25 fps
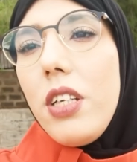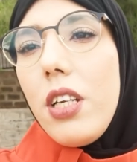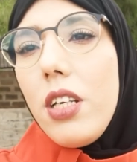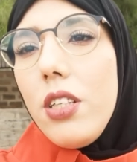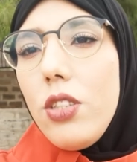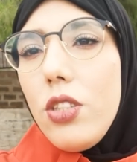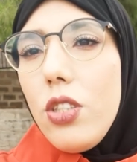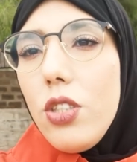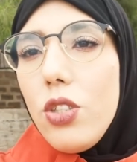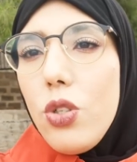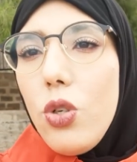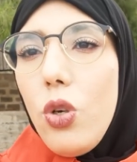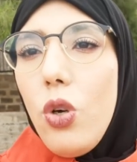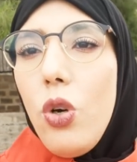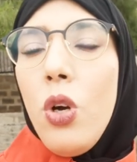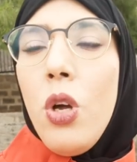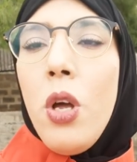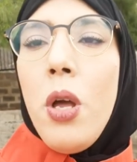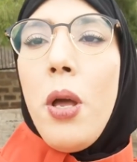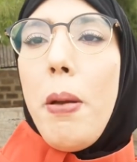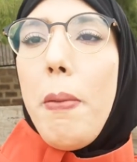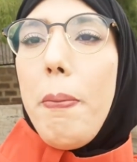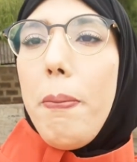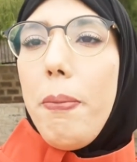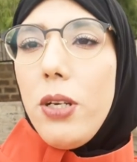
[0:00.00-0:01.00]
فين كنتسجلوا
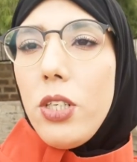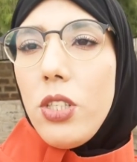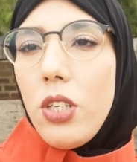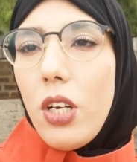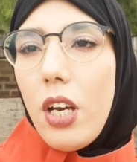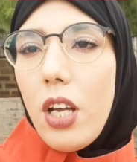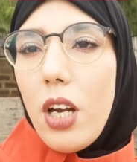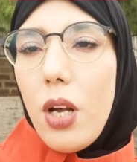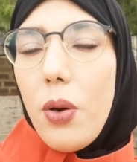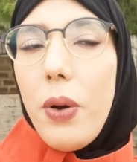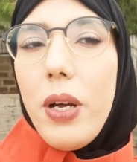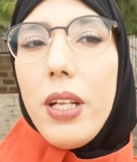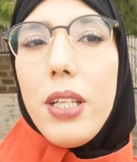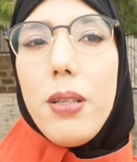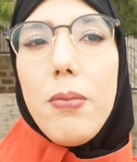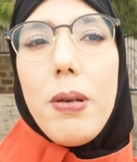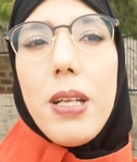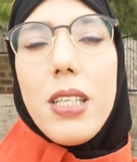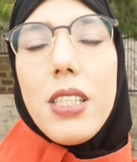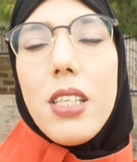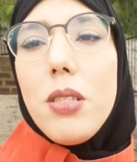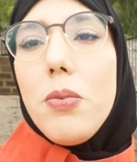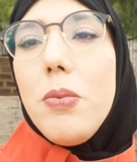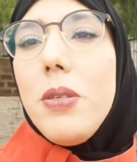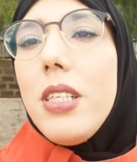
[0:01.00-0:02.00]
باش نقراو هاد
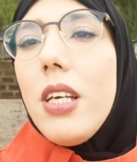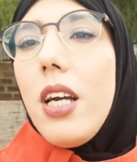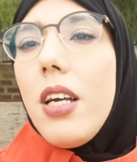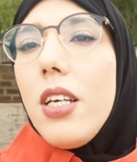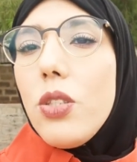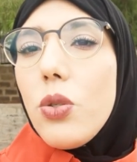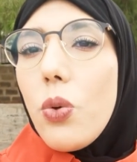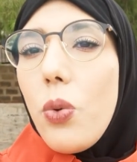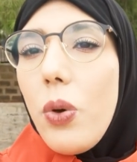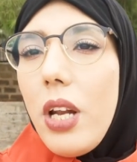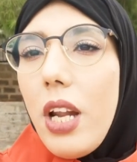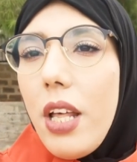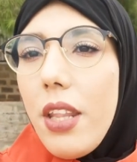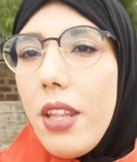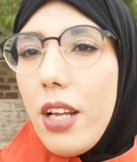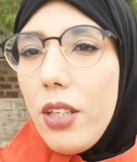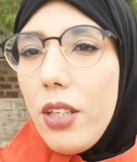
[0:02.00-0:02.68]
البلاصه سميتها اسكويلا